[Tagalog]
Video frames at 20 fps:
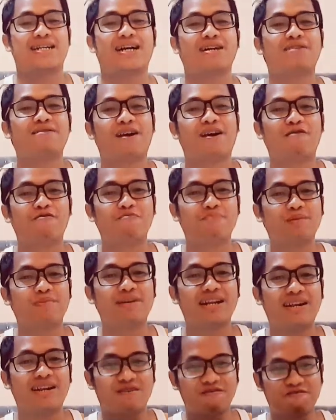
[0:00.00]
ngayon lang ako
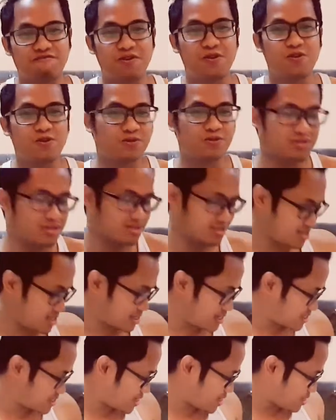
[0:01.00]
bibili ng phone.
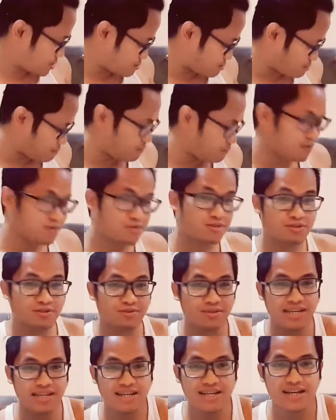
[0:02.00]
Kasi itong phone
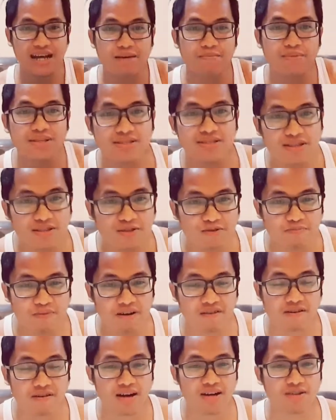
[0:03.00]
kong ginagamit na to
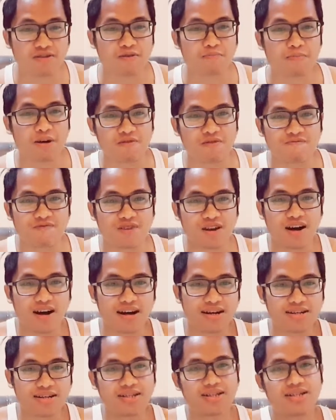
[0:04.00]
pang, ano, pang
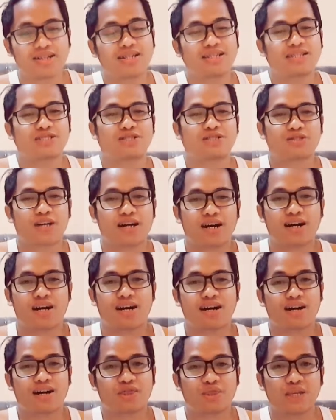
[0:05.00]
vlog, 3
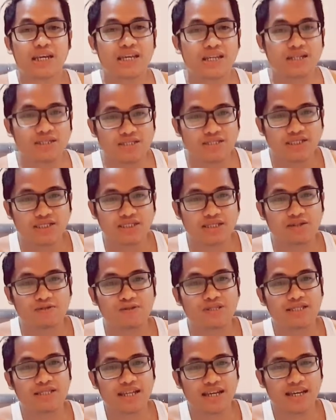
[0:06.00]
uh, ah, years
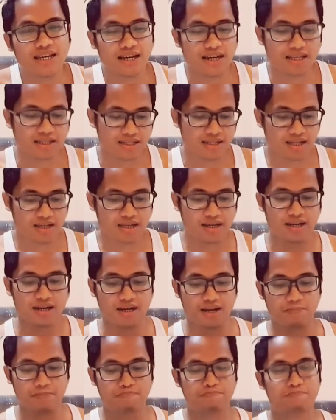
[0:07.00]
old na yan.
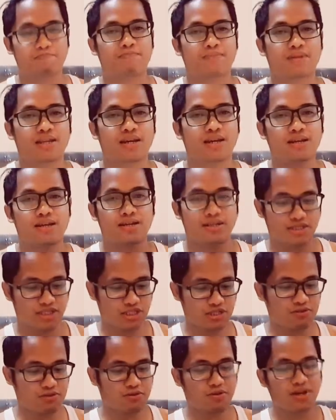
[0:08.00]
Kaya,
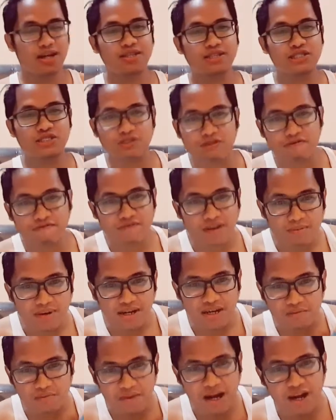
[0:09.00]
siguro I deserve
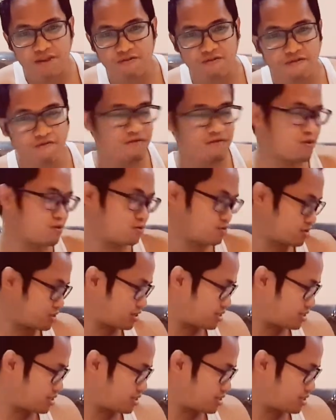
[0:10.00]
naman ng bagong phone